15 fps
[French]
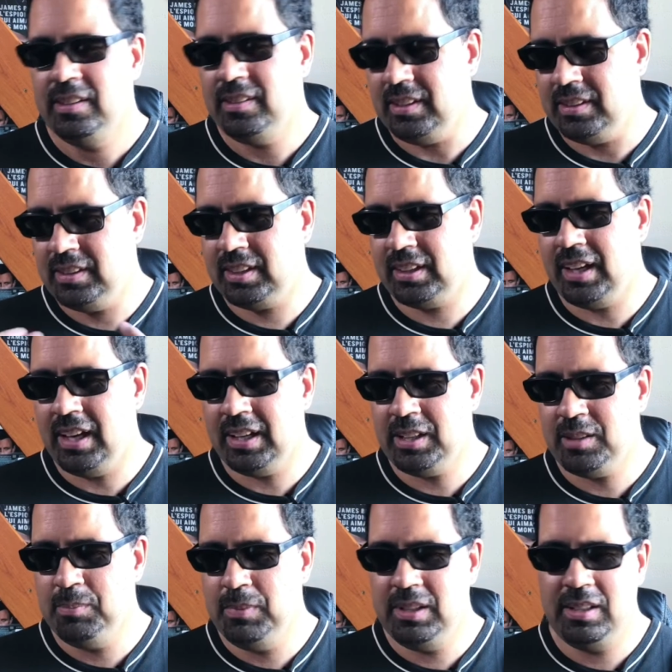c'est très
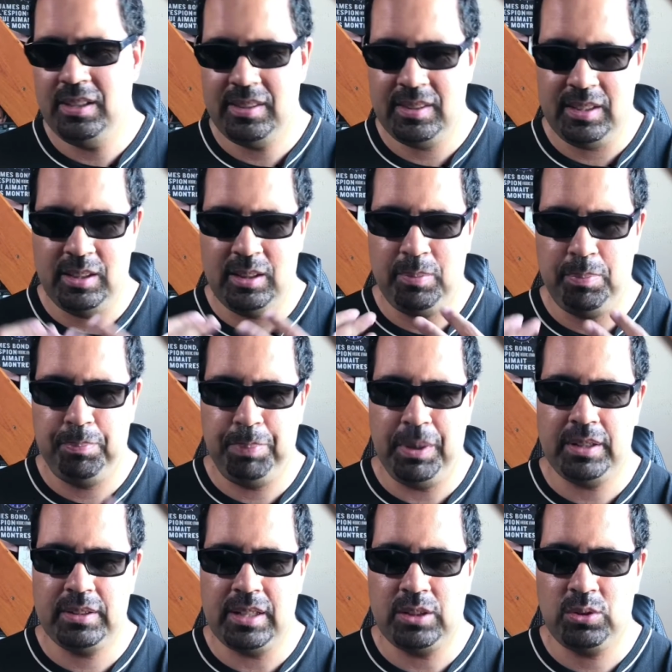rythmé, c'est
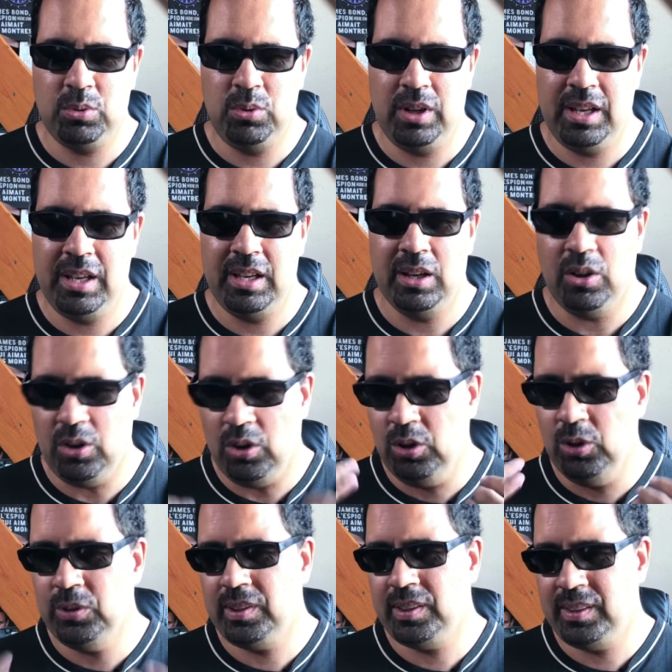spectaculaire,
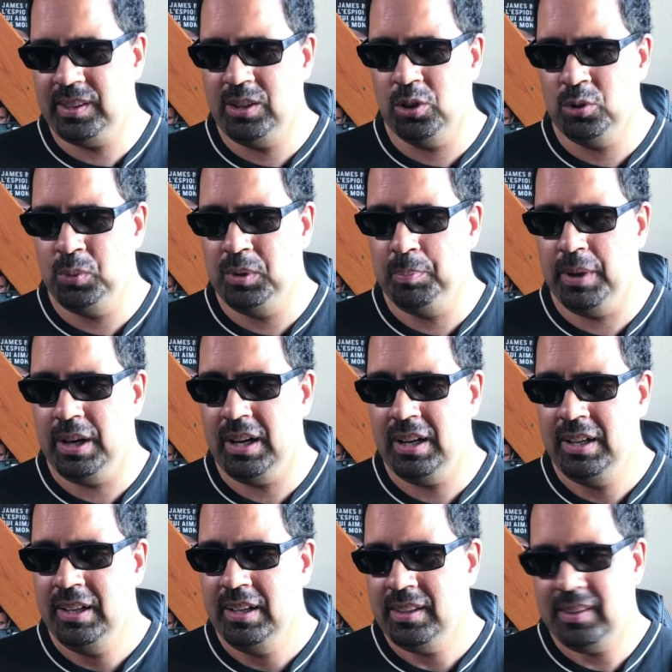on s'y ennuie
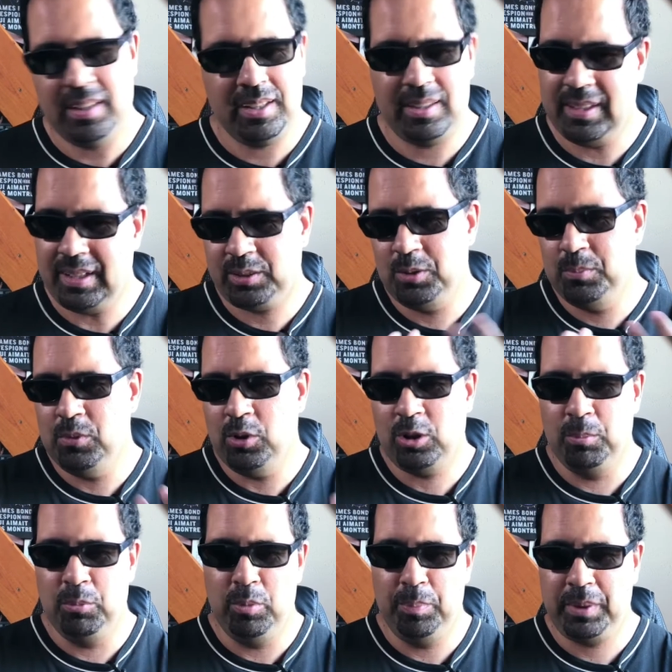pas. C'est exactement
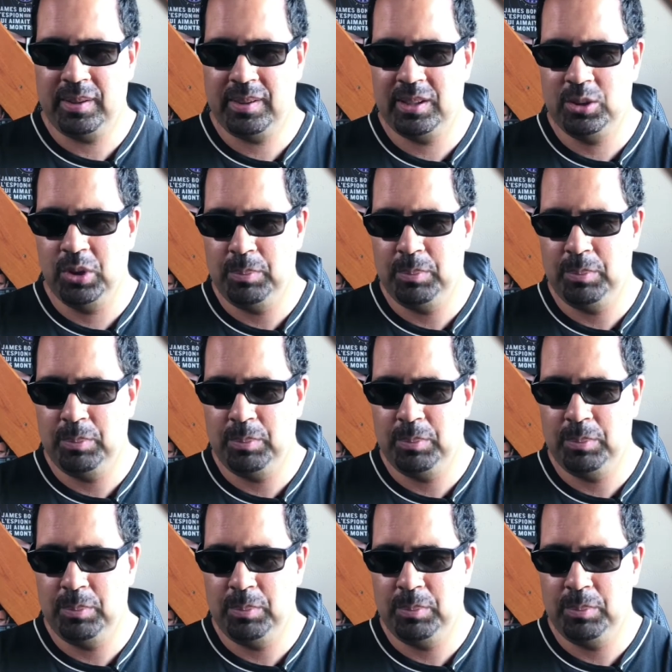comme le précédent